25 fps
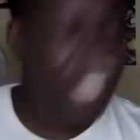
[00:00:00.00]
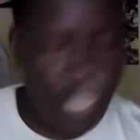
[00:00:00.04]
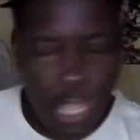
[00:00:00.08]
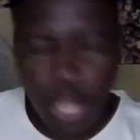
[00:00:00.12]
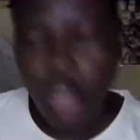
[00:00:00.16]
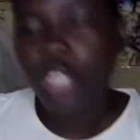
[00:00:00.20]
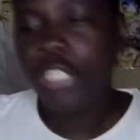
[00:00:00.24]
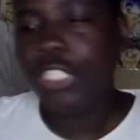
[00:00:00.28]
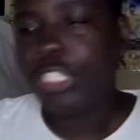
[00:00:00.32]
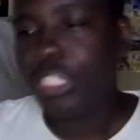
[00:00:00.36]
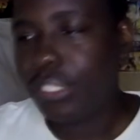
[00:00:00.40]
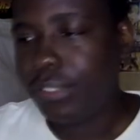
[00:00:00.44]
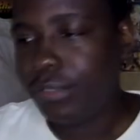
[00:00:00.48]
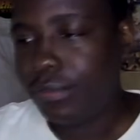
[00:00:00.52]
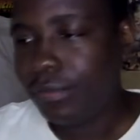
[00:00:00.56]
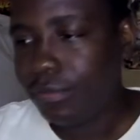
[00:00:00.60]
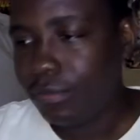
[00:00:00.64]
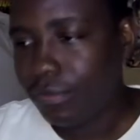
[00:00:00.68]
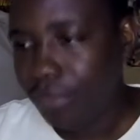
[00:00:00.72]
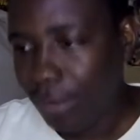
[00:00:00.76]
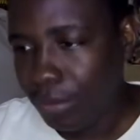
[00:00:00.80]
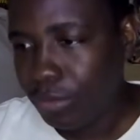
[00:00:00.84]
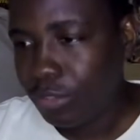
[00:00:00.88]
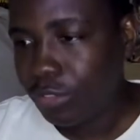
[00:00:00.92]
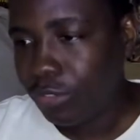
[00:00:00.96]
E hoje
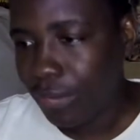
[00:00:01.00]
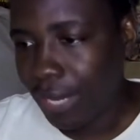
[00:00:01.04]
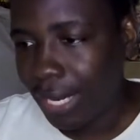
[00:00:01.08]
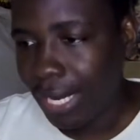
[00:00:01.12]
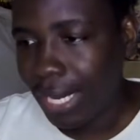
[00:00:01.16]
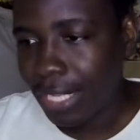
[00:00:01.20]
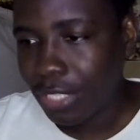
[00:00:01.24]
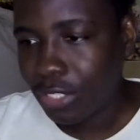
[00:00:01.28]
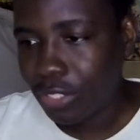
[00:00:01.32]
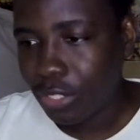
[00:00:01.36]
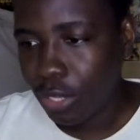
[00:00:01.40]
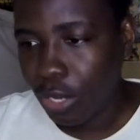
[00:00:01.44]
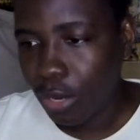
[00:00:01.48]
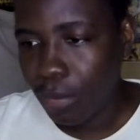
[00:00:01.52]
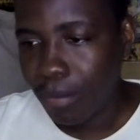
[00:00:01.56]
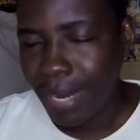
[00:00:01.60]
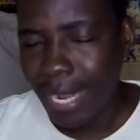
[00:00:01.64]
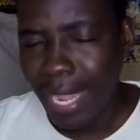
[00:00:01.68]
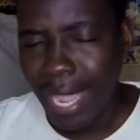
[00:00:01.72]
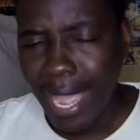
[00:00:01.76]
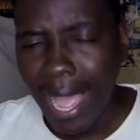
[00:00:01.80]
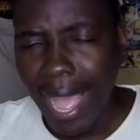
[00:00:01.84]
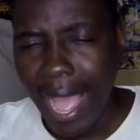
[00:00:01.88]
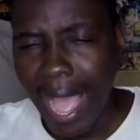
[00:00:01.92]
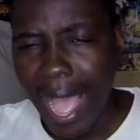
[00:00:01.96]
vamos falar
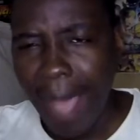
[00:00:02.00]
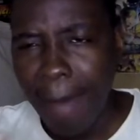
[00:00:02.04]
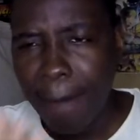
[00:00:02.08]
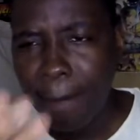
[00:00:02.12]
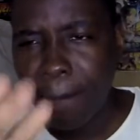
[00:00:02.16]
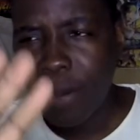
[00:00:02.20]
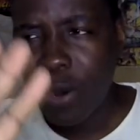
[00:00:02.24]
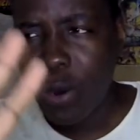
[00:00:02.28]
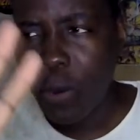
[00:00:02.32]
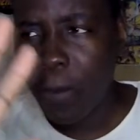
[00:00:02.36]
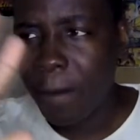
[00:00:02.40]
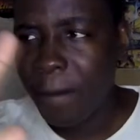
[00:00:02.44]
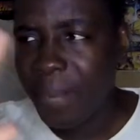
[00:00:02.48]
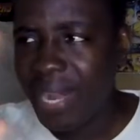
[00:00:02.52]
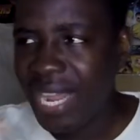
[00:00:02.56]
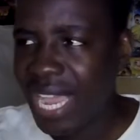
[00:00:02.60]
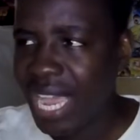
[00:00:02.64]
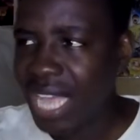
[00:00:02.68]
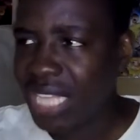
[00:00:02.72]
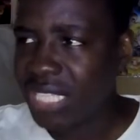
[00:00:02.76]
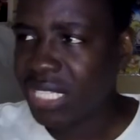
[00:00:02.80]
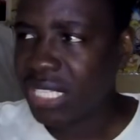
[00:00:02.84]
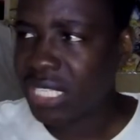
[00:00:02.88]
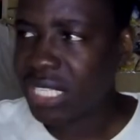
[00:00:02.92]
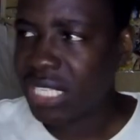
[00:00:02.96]
sobre
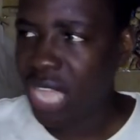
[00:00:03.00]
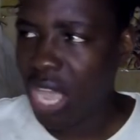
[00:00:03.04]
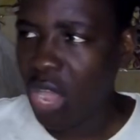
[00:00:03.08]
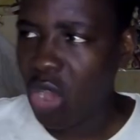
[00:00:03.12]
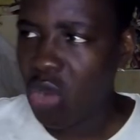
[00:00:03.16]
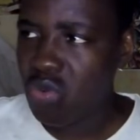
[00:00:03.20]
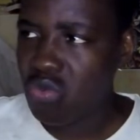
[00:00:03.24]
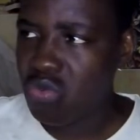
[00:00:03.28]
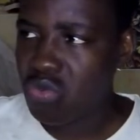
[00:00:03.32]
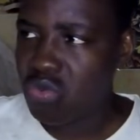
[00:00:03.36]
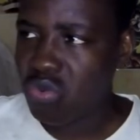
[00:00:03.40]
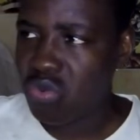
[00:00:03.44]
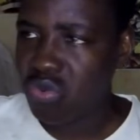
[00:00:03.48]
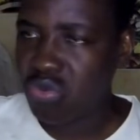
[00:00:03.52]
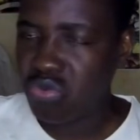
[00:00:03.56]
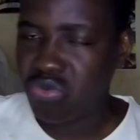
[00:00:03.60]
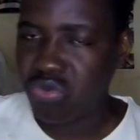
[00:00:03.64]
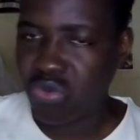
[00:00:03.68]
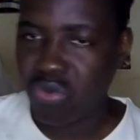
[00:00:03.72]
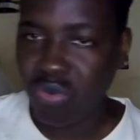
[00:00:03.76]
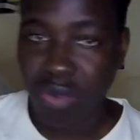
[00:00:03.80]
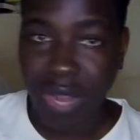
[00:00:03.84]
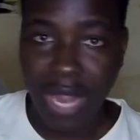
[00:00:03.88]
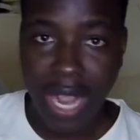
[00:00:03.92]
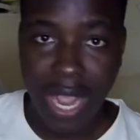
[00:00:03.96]
apropriação
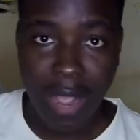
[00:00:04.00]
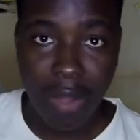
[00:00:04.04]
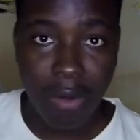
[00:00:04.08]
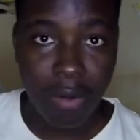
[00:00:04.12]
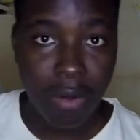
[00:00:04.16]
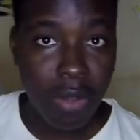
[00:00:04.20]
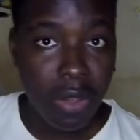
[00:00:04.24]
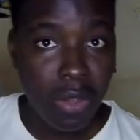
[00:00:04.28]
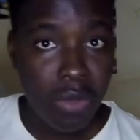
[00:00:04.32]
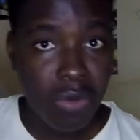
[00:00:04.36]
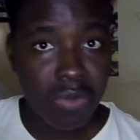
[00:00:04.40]
cultural.